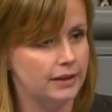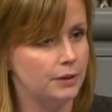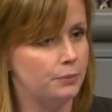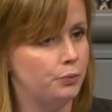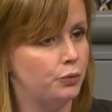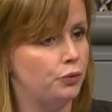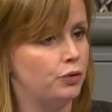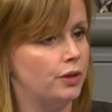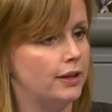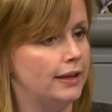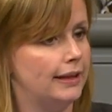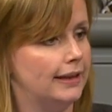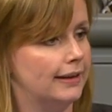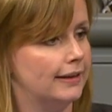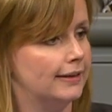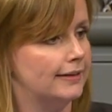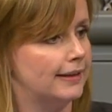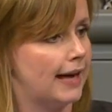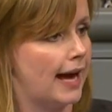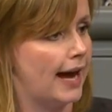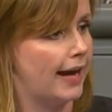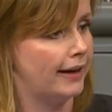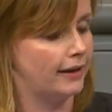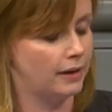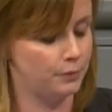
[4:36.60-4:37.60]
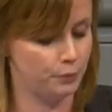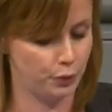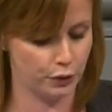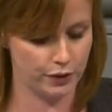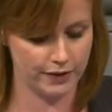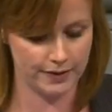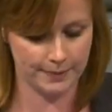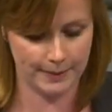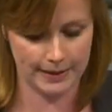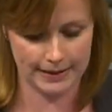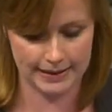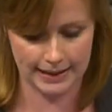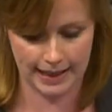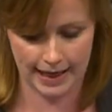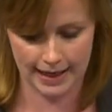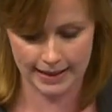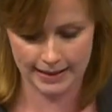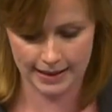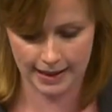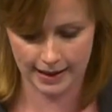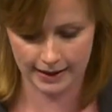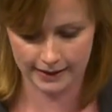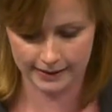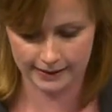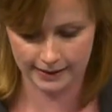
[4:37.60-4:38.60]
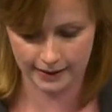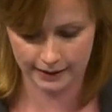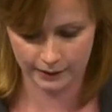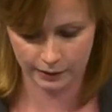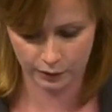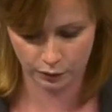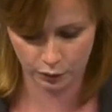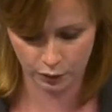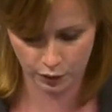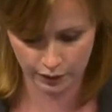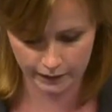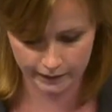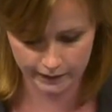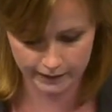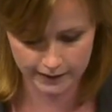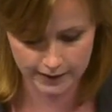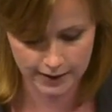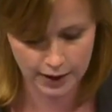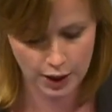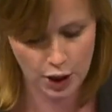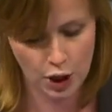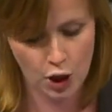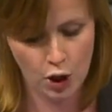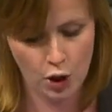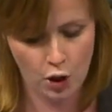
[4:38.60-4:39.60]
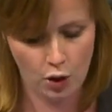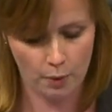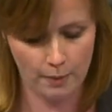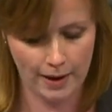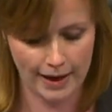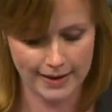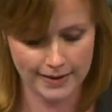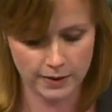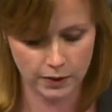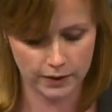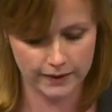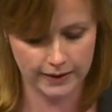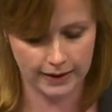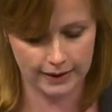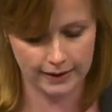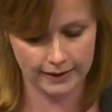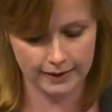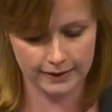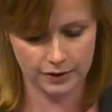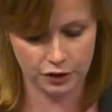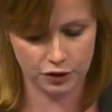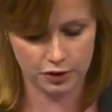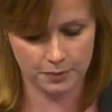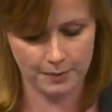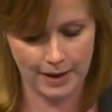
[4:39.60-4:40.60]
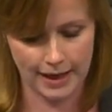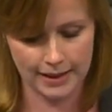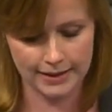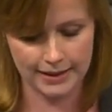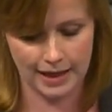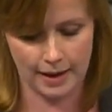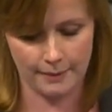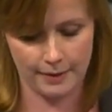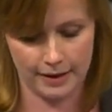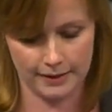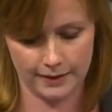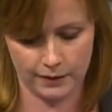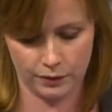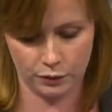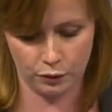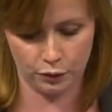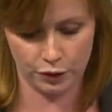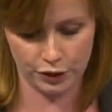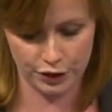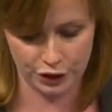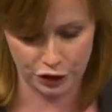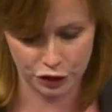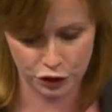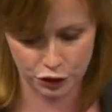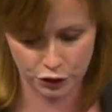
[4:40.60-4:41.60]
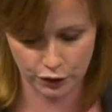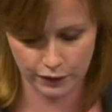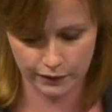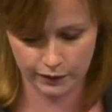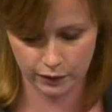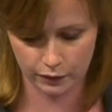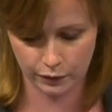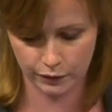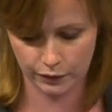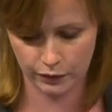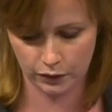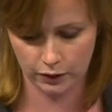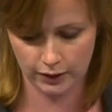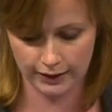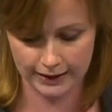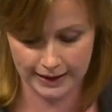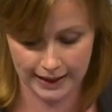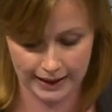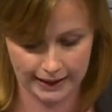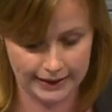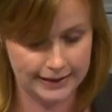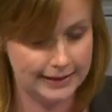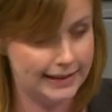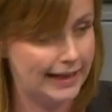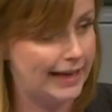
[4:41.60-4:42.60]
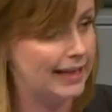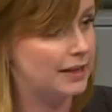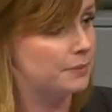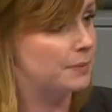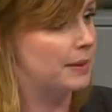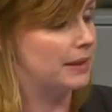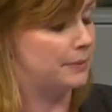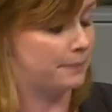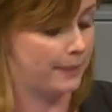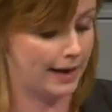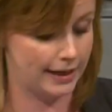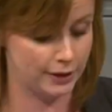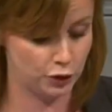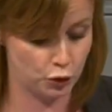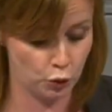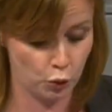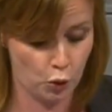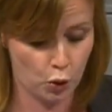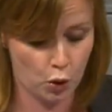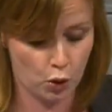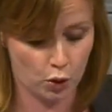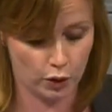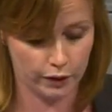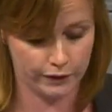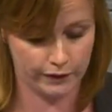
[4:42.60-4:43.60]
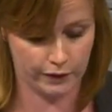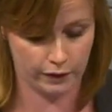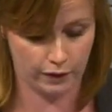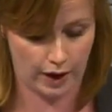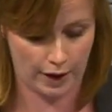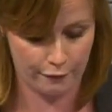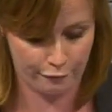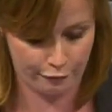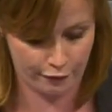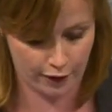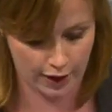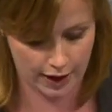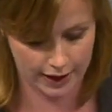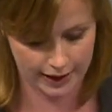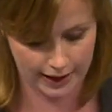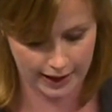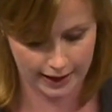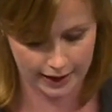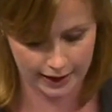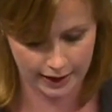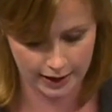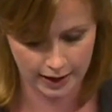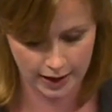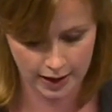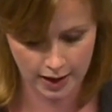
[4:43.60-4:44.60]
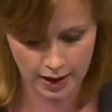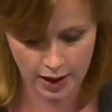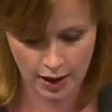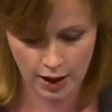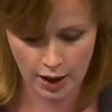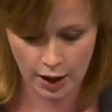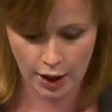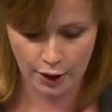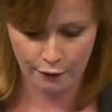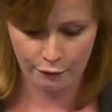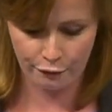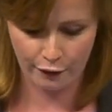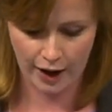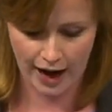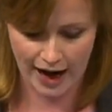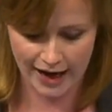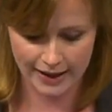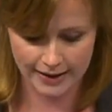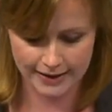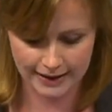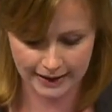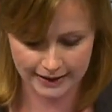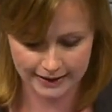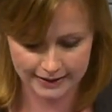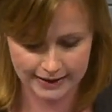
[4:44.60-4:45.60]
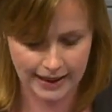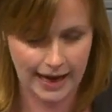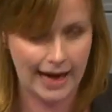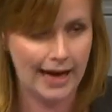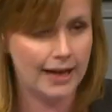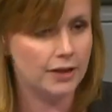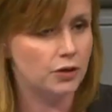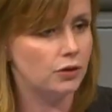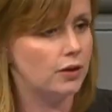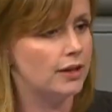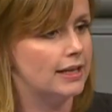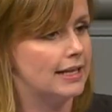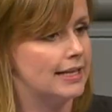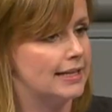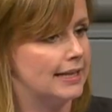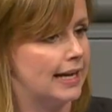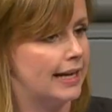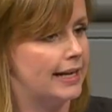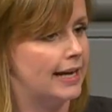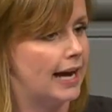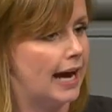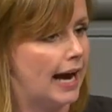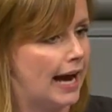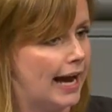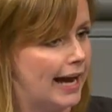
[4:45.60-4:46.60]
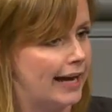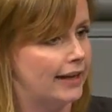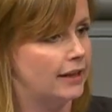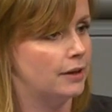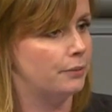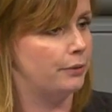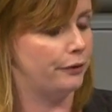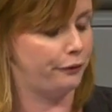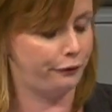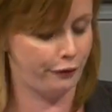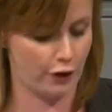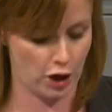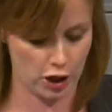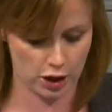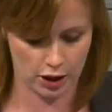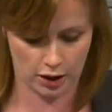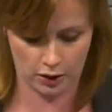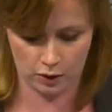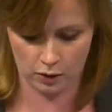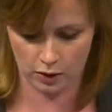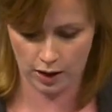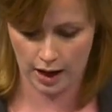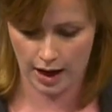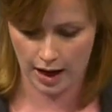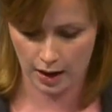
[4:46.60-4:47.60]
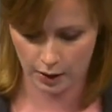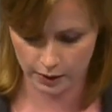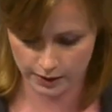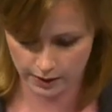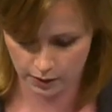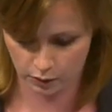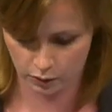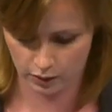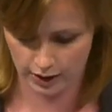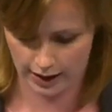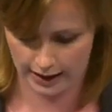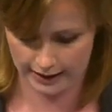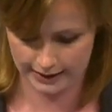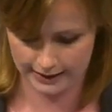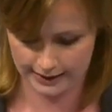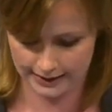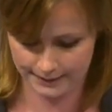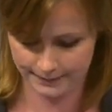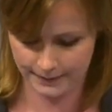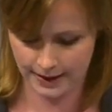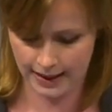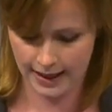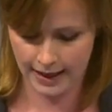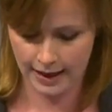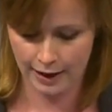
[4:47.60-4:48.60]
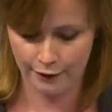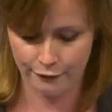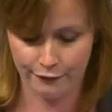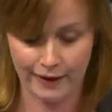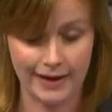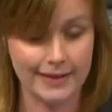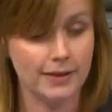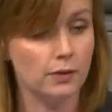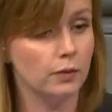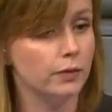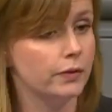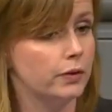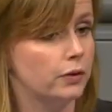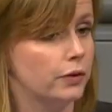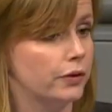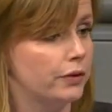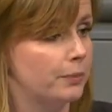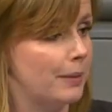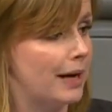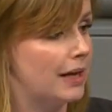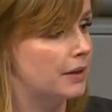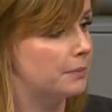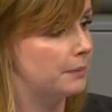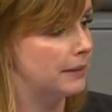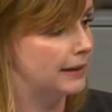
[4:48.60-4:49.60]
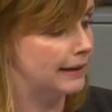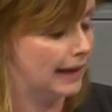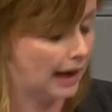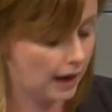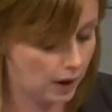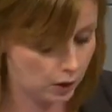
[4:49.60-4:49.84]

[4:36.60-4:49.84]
die Bühne ihres eigenen Bundesparteitages dazu nutzt, um einen sozialistischen Machthaber zu unterstützen und Solidarität mit Maduro zu erfordern, für einen Diktator, der seine eigene Bevölkerung aushungert. Fassungslos macht mich